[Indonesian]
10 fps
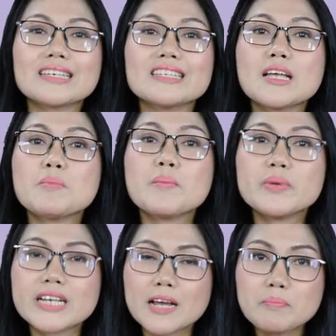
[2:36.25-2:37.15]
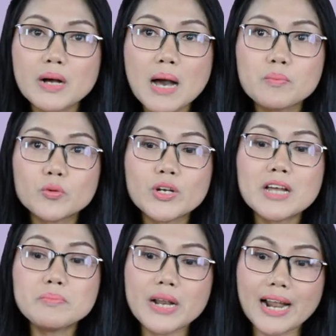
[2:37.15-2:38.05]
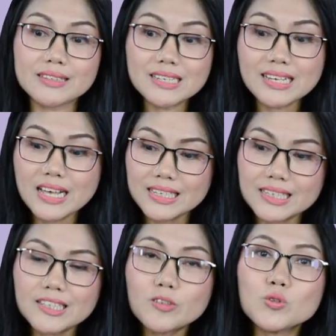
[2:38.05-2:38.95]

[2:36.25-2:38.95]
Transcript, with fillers: Kita memberikan pengampunan berarti kita